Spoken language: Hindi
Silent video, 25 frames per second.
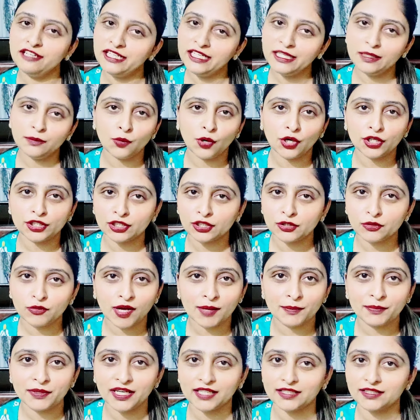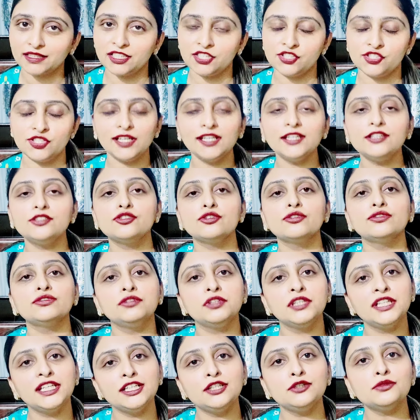फीडिंग बॉटल को आप रख दीजिए जो
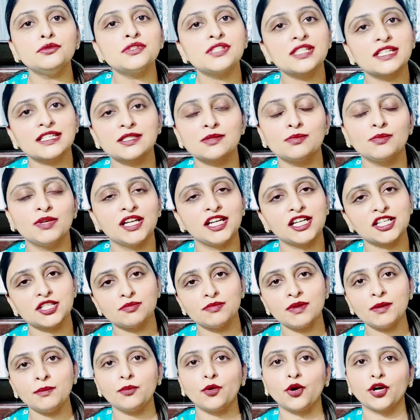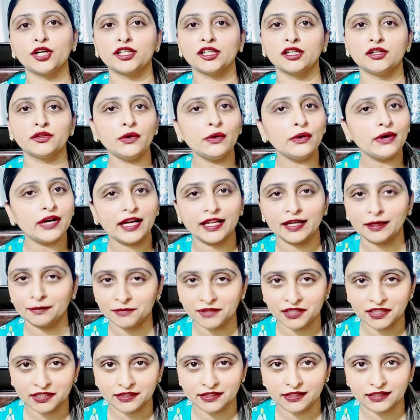थ्री टू सिक्स मिनट्स में बॉटल को
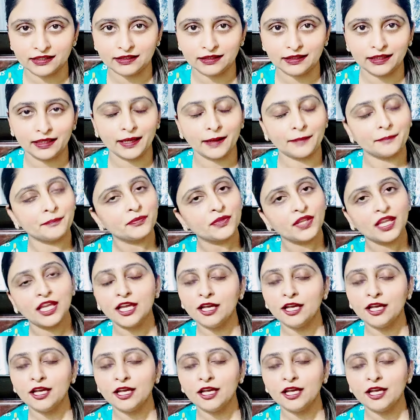गर्म कर देती होती है